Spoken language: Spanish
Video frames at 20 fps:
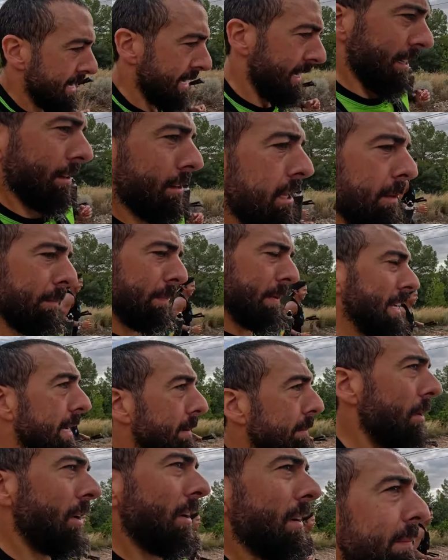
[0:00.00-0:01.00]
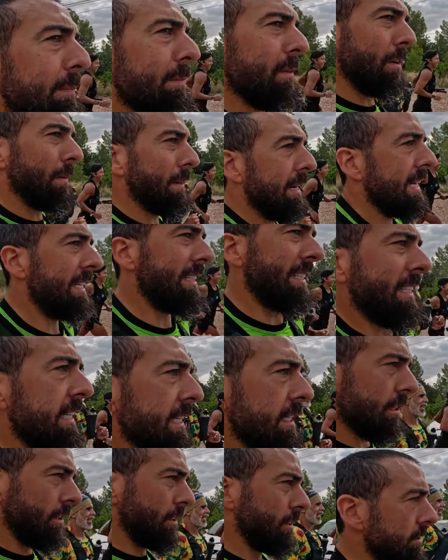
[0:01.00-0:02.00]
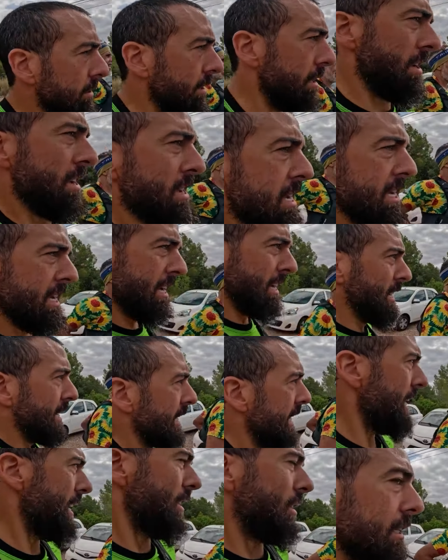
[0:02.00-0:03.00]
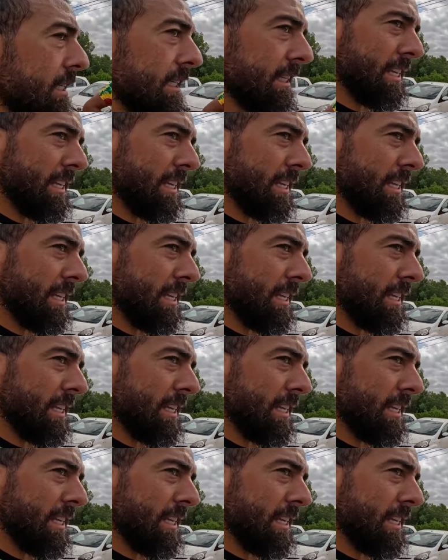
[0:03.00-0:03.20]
Eso de pillar móviles chinos es lo que